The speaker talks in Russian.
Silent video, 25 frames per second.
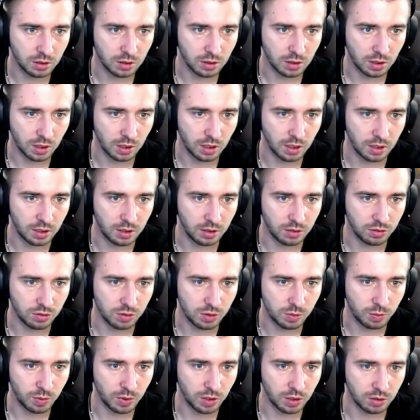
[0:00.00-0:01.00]
А, и не
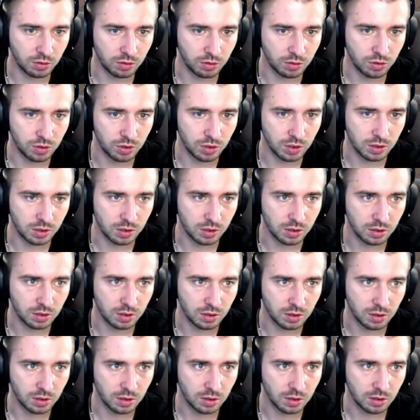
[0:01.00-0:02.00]
успеет он сейчас
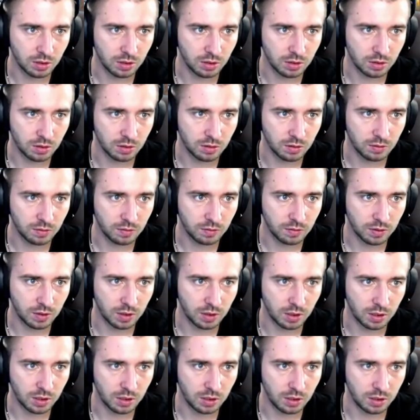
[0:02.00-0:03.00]

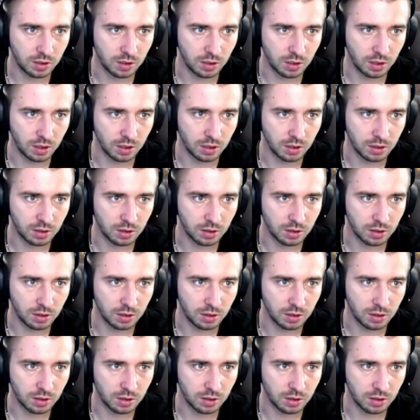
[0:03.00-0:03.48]
хранителя